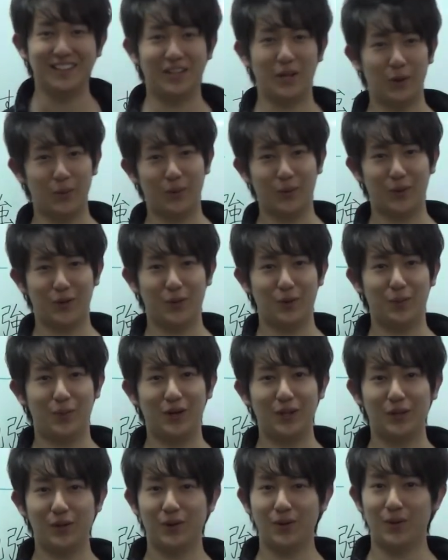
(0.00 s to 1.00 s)
日本語の
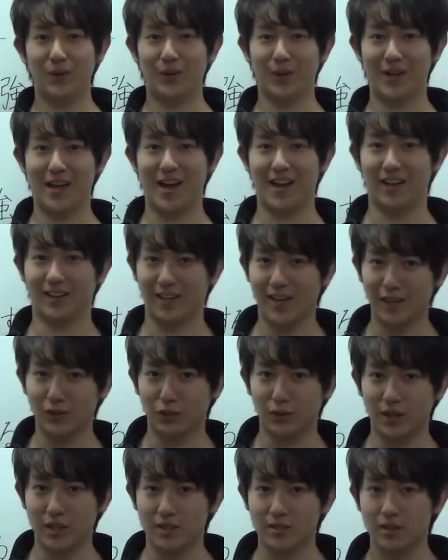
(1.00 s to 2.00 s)
森の荻原健
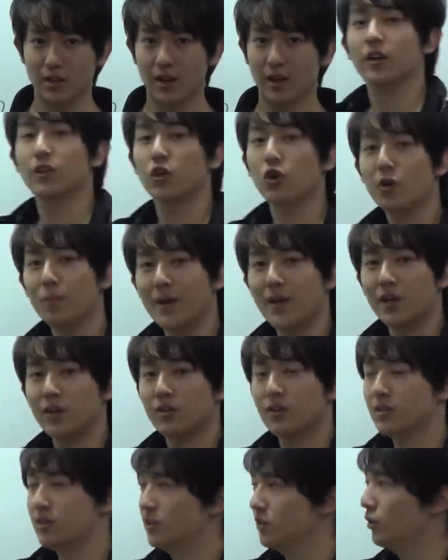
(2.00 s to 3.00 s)
人です。今日勉
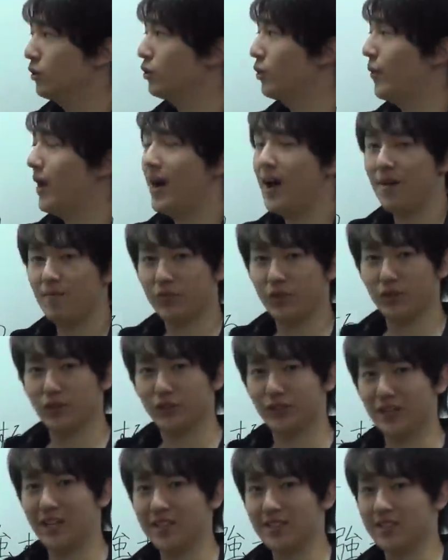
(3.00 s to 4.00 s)
強することは
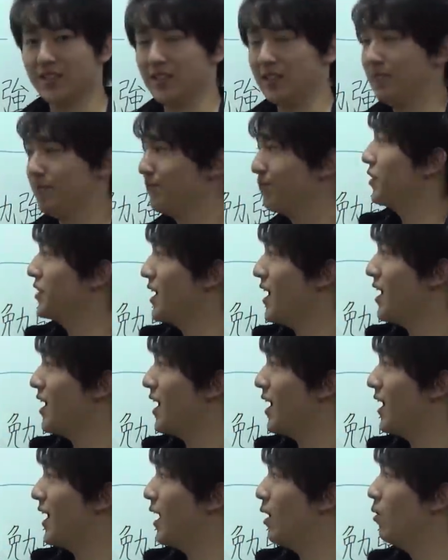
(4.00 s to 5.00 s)
ふたつ。ほにゃ
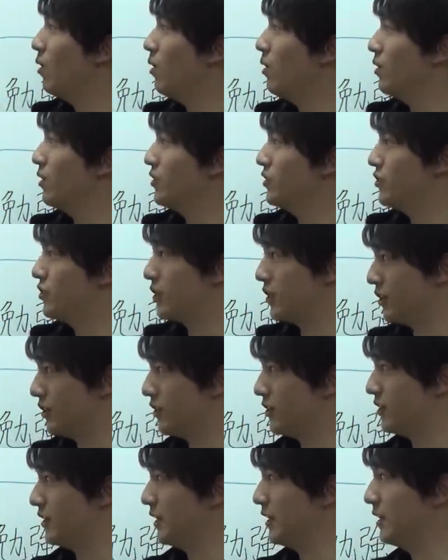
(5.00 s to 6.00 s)
ららを
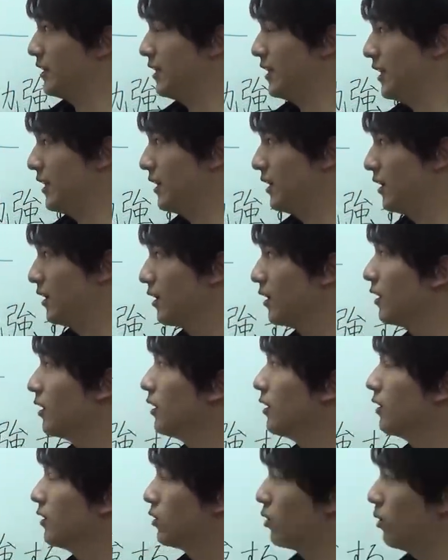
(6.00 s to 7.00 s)
中心に
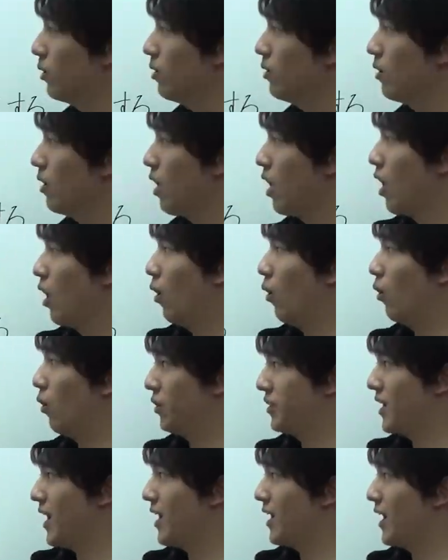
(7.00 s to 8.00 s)
と
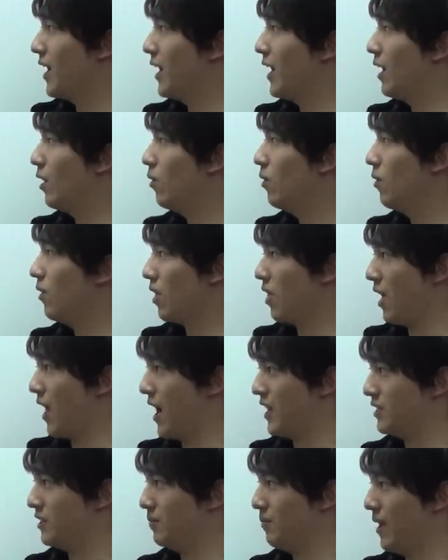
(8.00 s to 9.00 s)
ほにゃららを
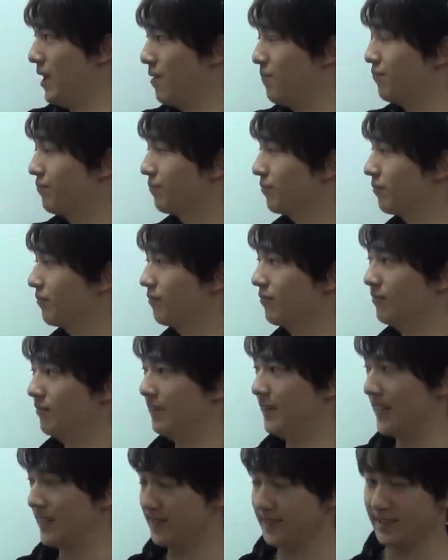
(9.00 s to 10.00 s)
はじめ
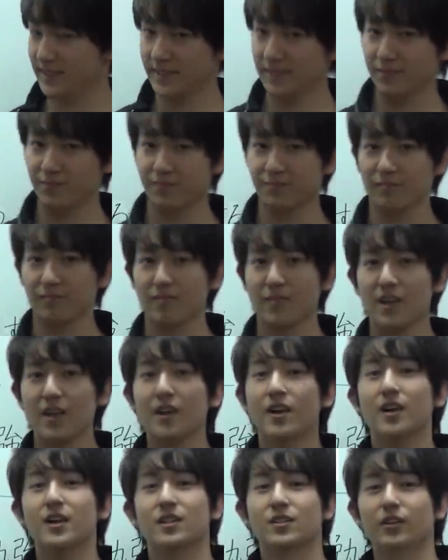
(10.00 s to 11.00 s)
です。
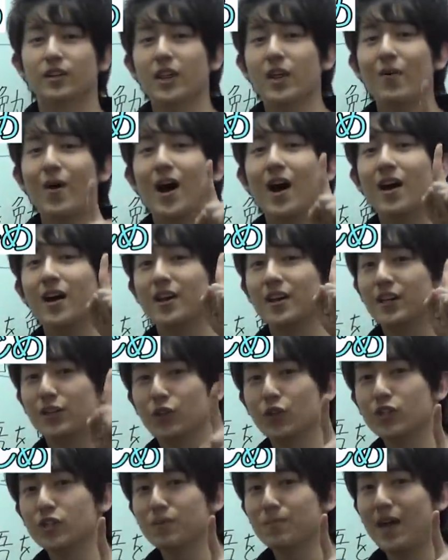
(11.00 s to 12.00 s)
それでは
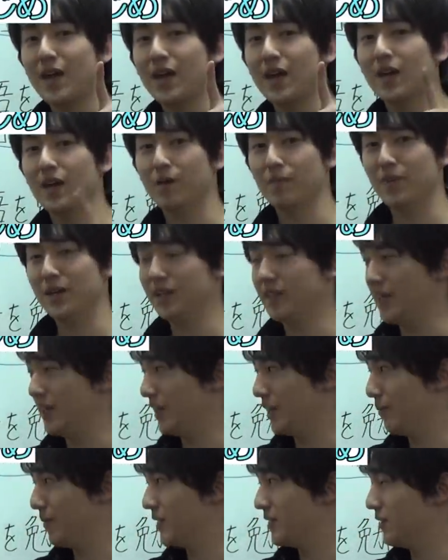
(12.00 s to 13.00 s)
ひとつめ見て
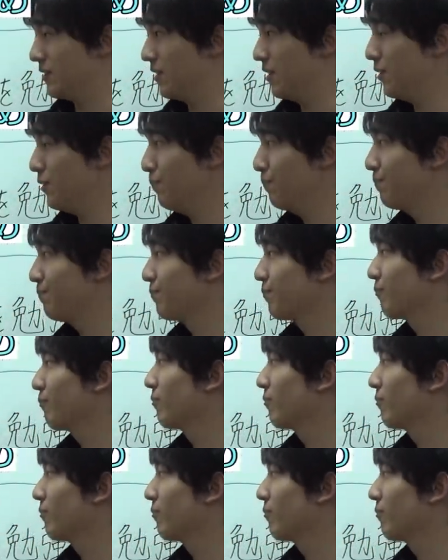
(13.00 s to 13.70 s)
いきますよ。